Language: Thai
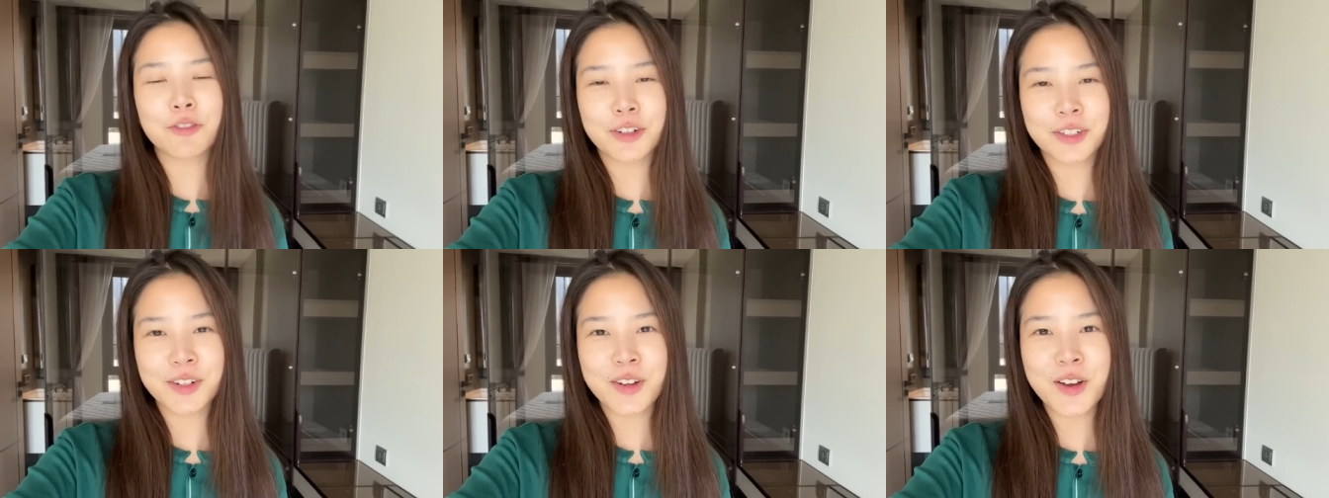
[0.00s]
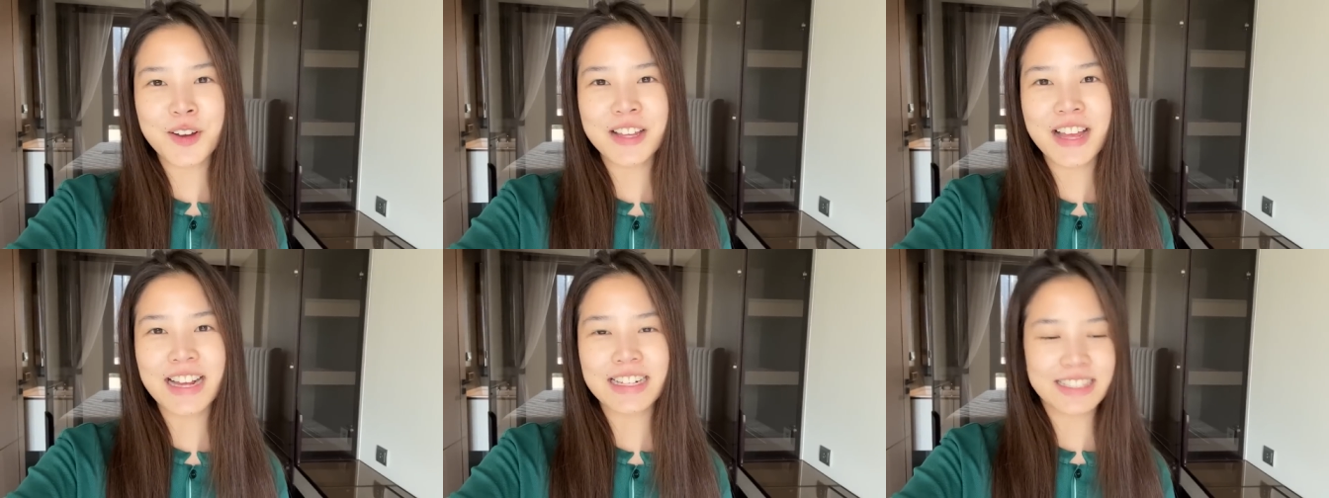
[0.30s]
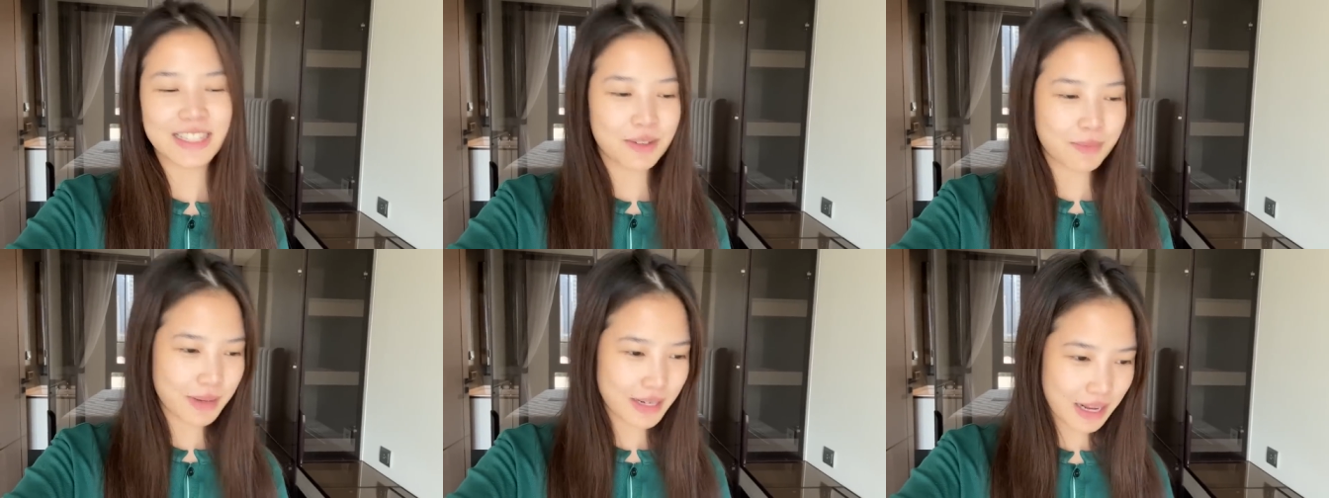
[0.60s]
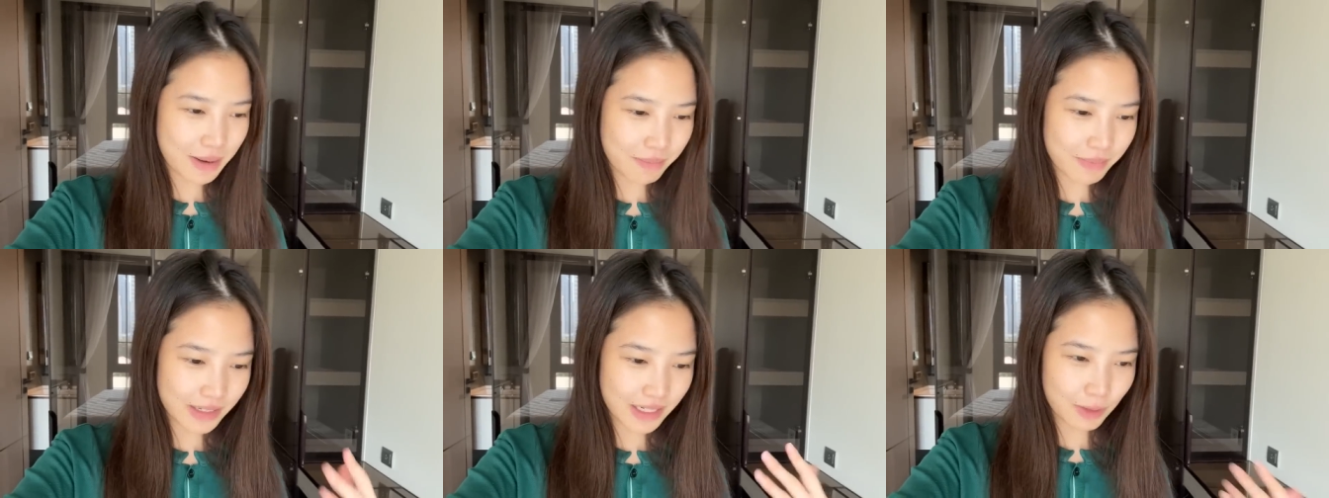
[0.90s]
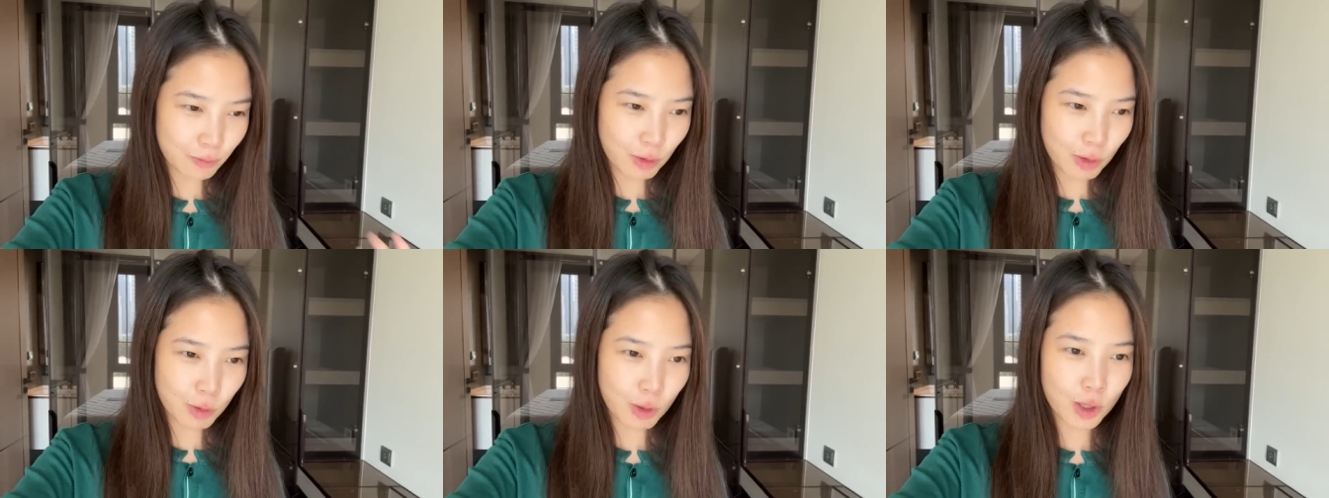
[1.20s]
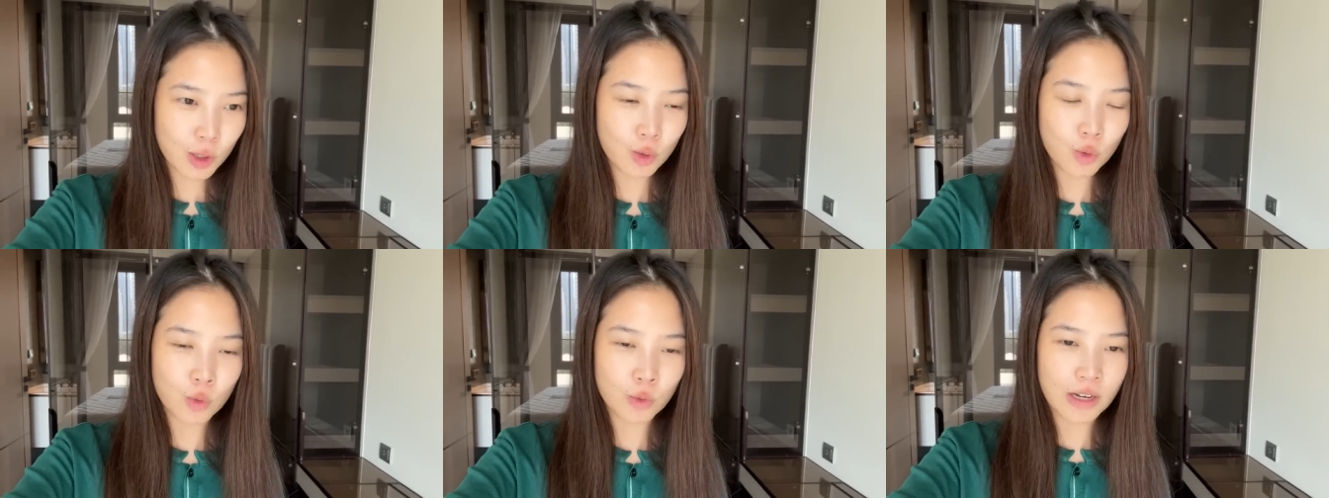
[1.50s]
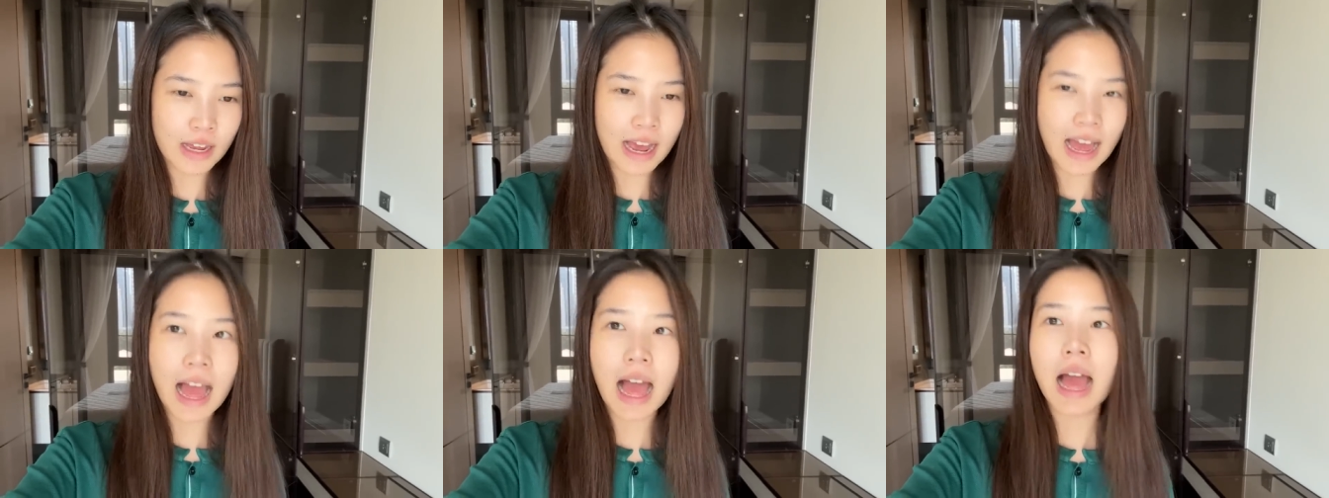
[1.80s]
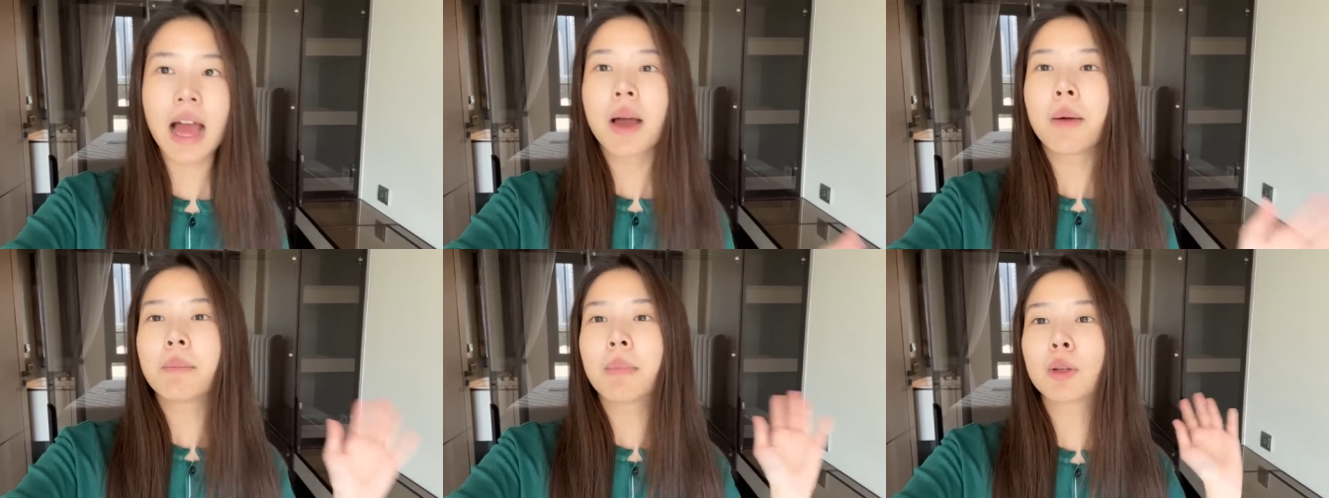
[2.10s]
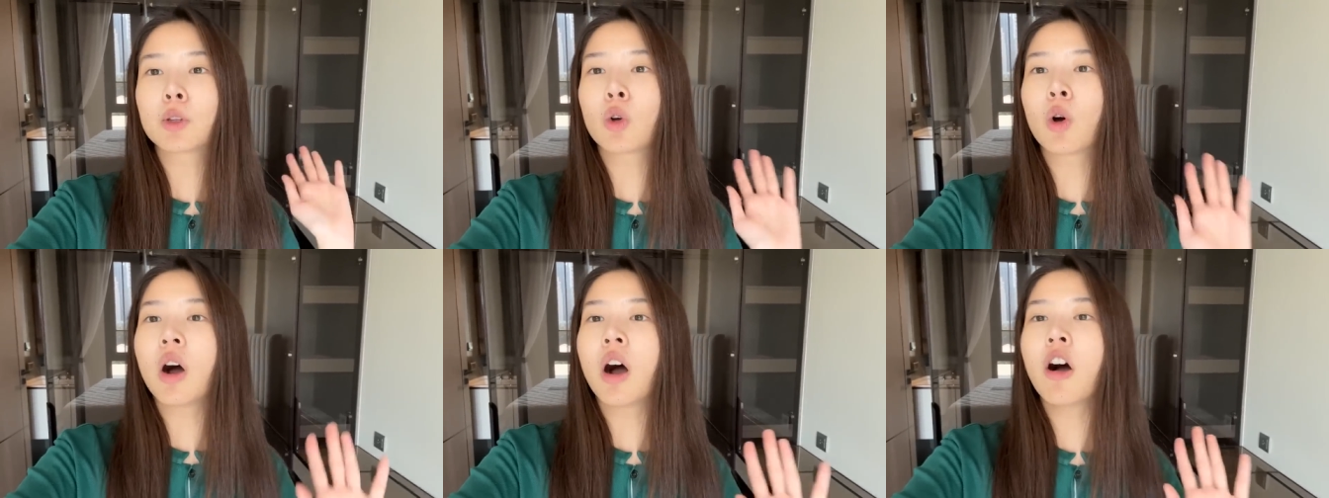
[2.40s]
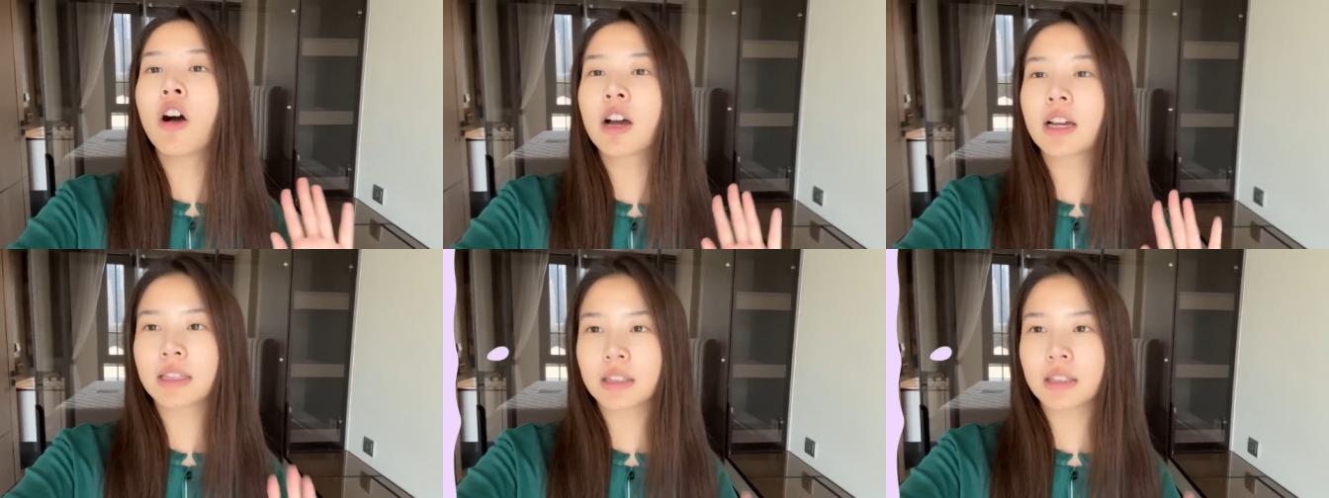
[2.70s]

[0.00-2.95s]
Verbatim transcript: ฝนก็อยากจะมาทำรีวิวให้ดูนะคะอะมาทัวร์ห้องกัน